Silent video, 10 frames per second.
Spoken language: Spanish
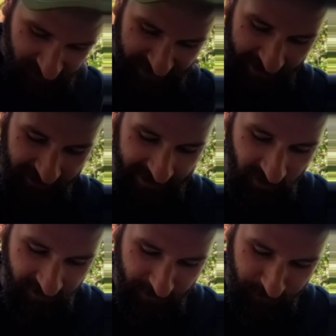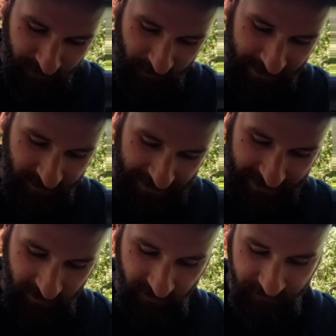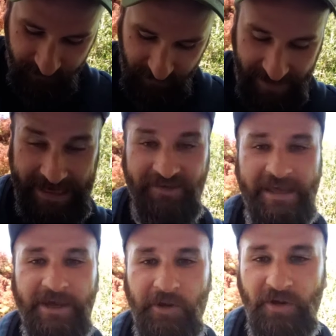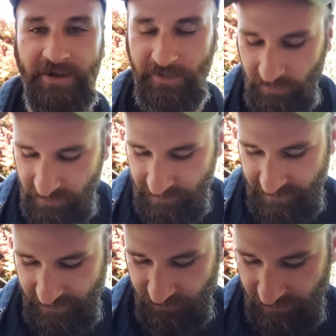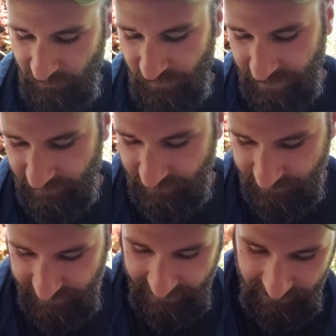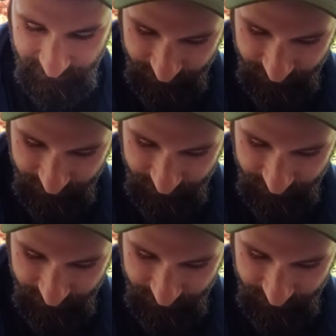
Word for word: y hacerlo bien, pues nomás, chiquillo. Vivir la vida rock and roll y hacerlo bien. ¿Qué tal?